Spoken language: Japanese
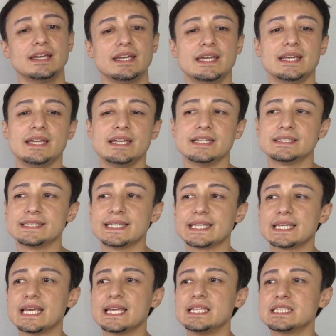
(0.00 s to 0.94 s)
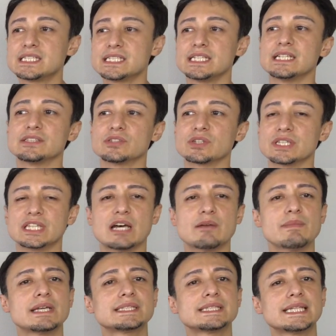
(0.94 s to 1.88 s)
世間知らずとか
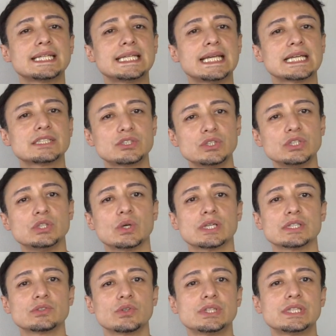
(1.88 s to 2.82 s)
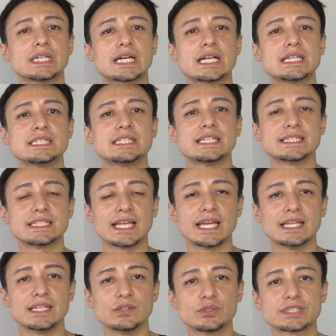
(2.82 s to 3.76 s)
騙されやすいとかそういった感じですね。
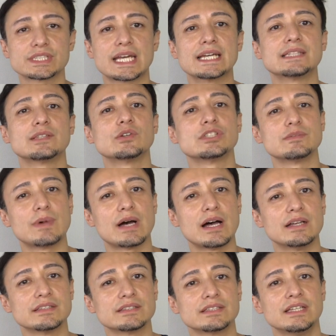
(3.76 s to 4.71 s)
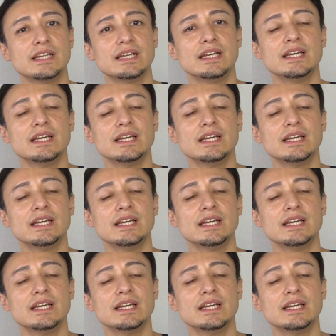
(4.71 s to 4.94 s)
の使い方をします。